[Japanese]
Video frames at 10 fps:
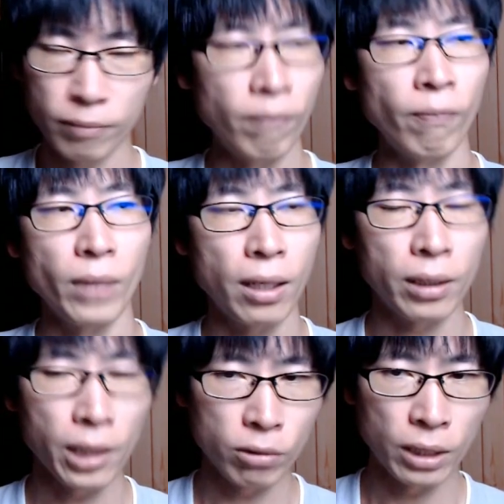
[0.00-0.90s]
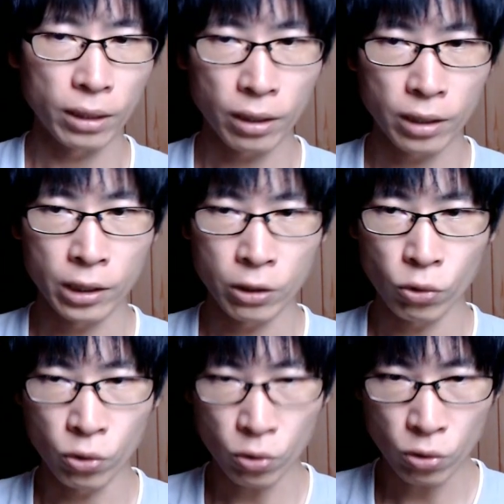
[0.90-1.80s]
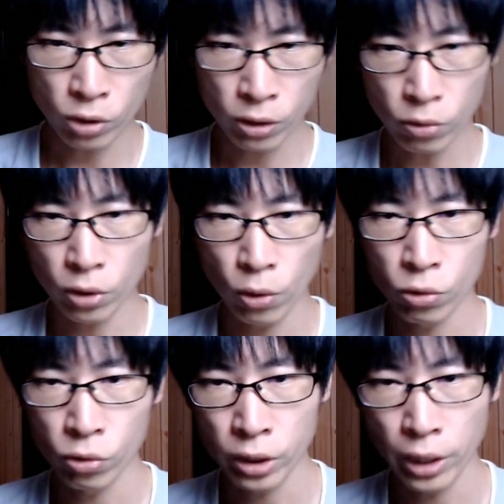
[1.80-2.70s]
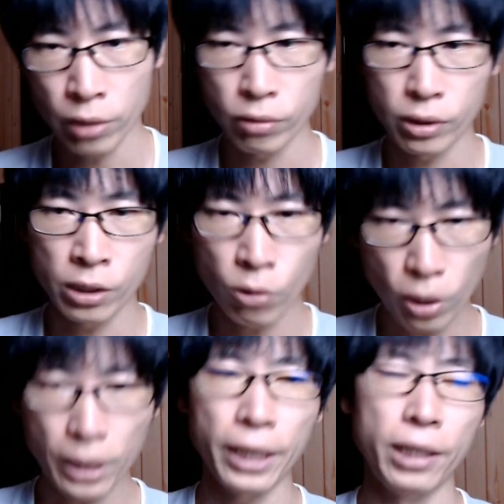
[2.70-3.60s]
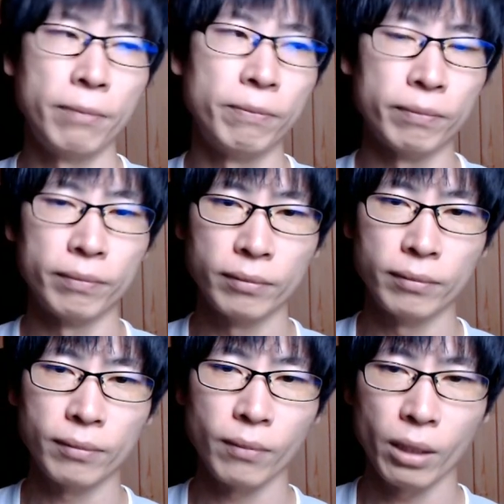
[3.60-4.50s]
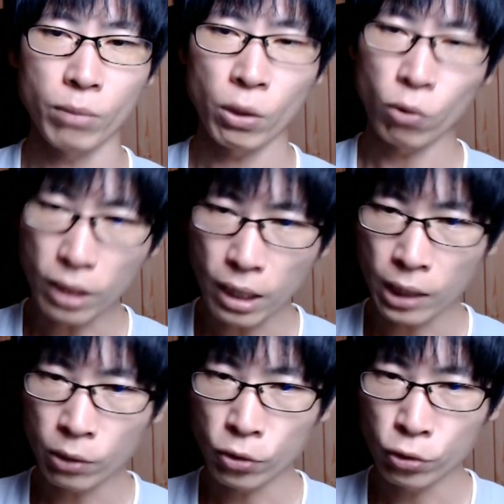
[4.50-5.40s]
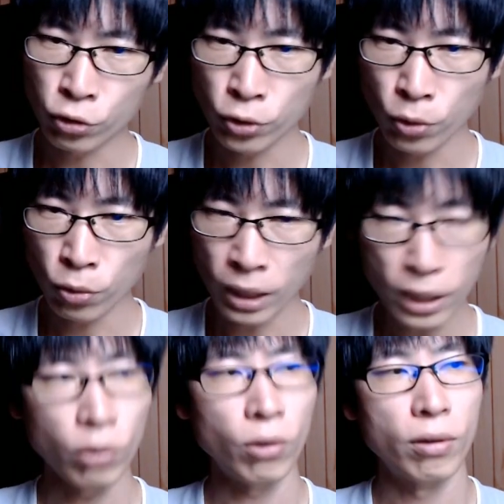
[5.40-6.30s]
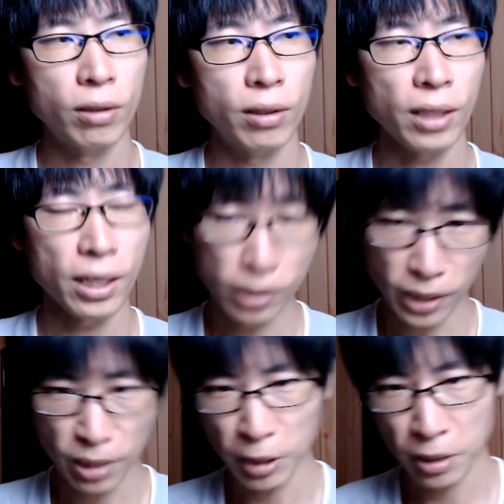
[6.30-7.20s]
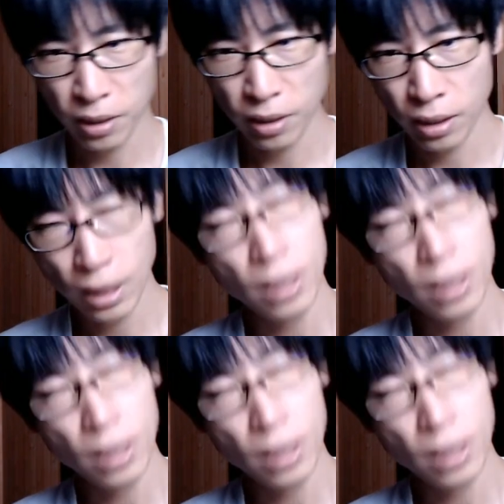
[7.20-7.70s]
うん。硬くなった筋肉を徐々に徐々にほぐしていく。急がない。これが、あの、重要かなと感じています。